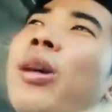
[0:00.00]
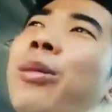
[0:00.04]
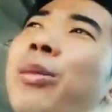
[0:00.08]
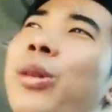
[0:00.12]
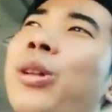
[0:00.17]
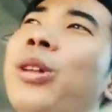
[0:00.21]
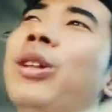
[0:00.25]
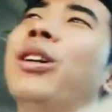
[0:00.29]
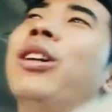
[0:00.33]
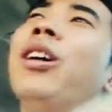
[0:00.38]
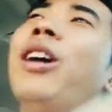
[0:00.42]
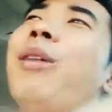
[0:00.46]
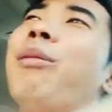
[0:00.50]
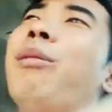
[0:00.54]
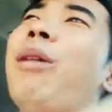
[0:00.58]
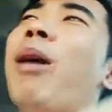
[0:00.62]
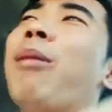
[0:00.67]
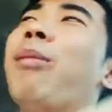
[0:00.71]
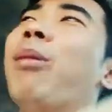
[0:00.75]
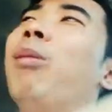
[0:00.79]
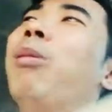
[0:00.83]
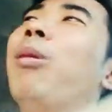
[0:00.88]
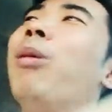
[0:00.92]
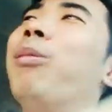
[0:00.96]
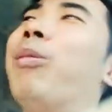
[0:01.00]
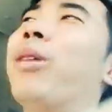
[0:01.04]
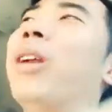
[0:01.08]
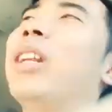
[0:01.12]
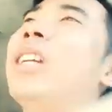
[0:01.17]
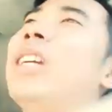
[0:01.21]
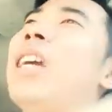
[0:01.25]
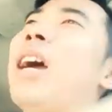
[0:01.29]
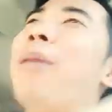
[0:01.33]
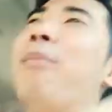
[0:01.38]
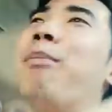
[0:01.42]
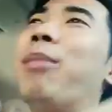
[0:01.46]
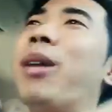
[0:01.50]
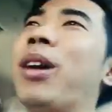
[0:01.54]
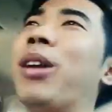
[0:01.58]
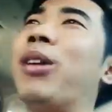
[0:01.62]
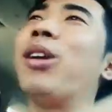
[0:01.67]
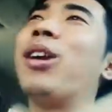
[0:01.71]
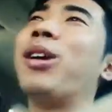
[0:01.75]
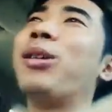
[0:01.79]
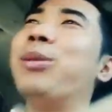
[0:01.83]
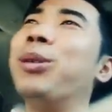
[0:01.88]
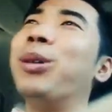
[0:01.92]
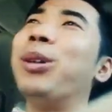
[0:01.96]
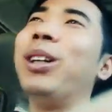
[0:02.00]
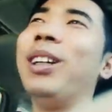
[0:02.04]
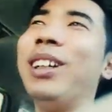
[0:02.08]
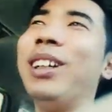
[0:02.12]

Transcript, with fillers: orang kok mabuk belum mau digampar